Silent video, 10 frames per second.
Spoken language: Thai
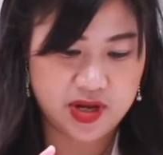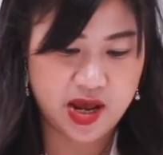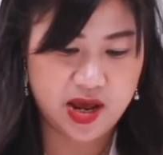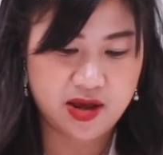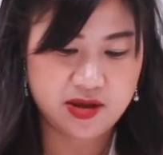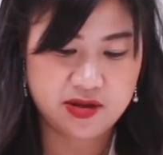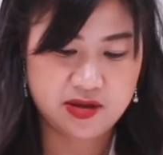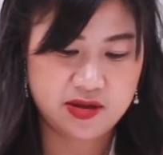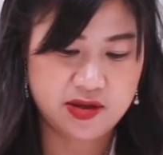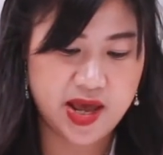นะคะ
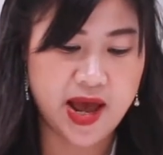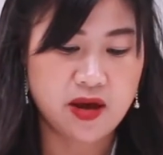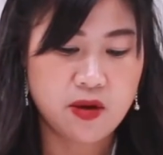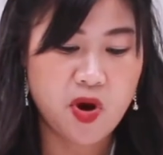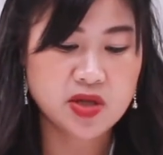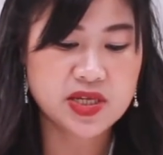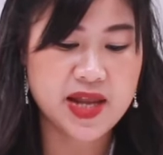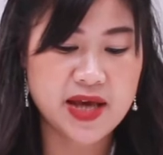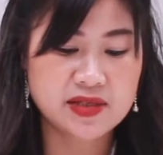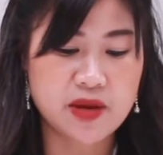อ่ะพอสี
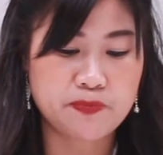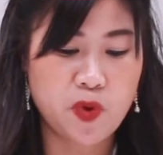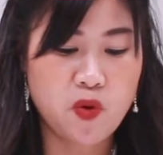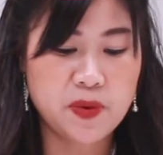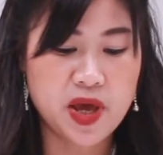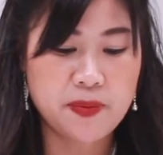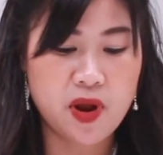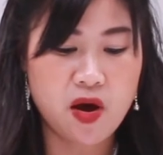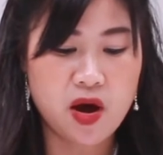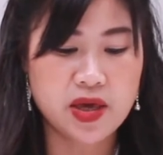แดงเสร็จปุ๊บเรียบ
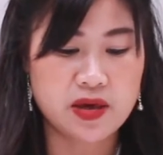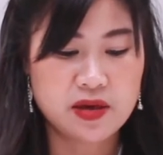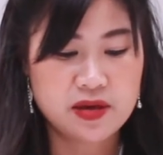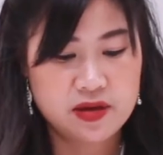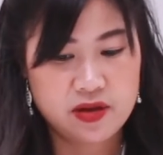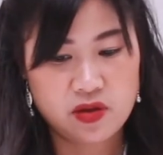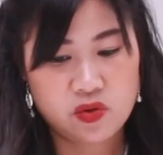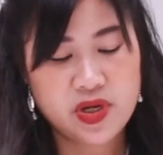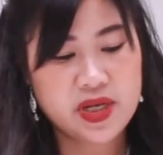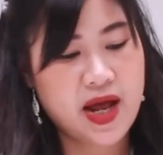ร้อย
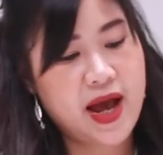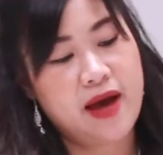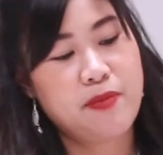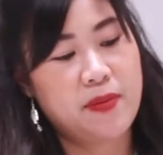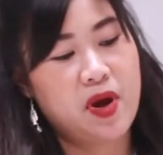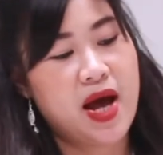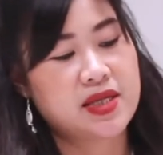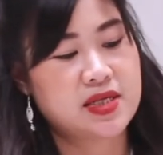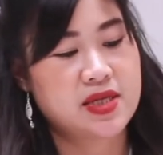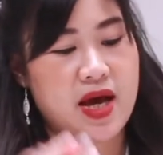ตัวนี้นะคะแบบเราอา
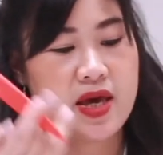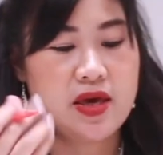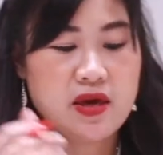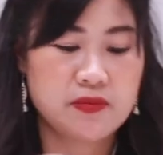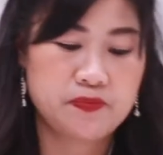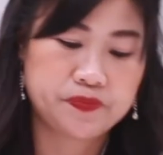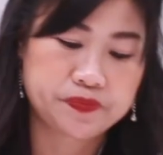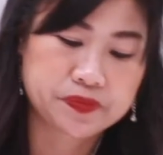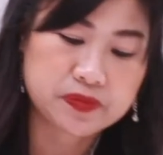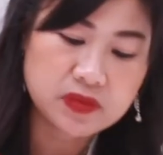จจะใช้
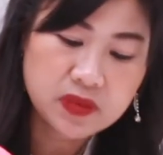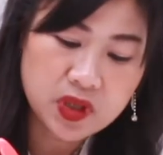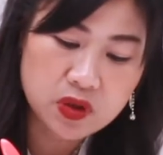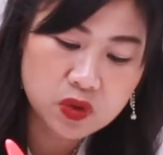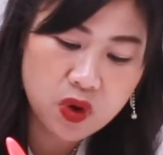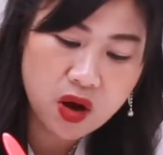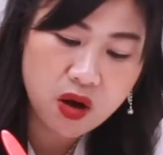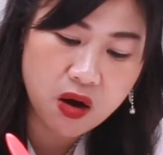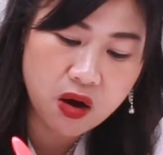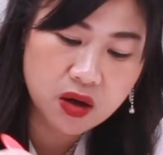ตัวข
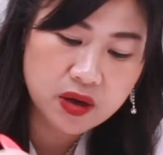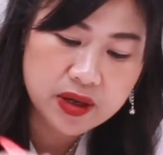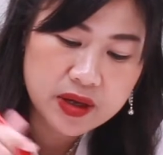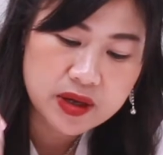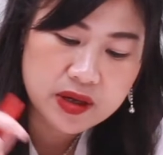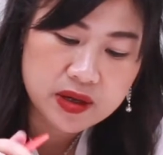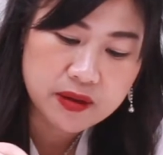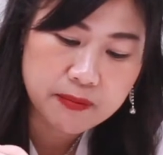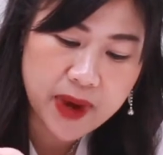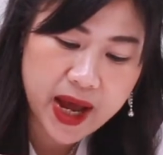อง
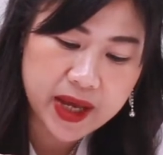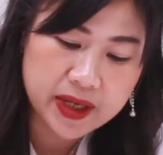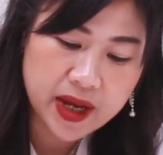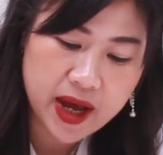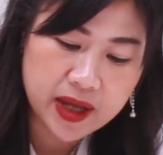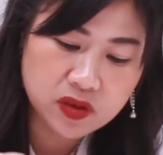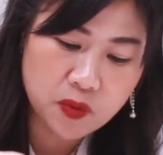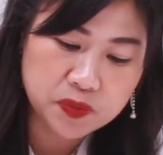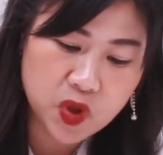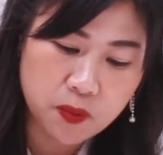ไม้นะคะ
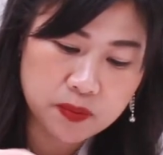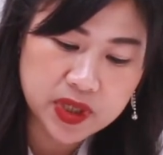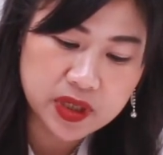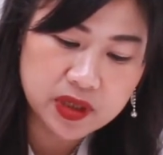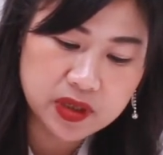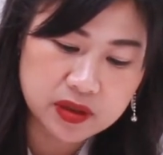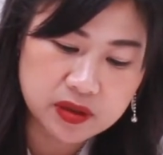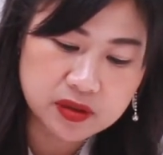ตบๆนิดนึง